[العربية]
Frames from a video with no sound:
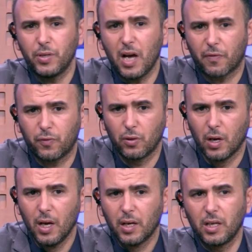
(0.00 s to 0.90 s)
نعرفوا
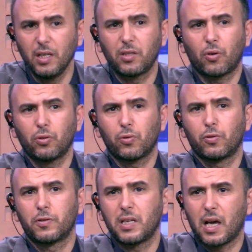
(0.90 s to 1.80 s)
كي انت قلت له
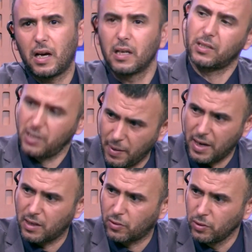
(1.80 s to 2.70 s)
تونسيه قال لك تجي
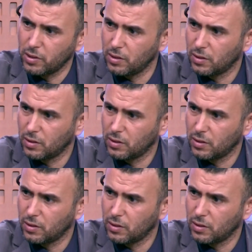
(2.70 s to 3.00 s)
معايا لتونس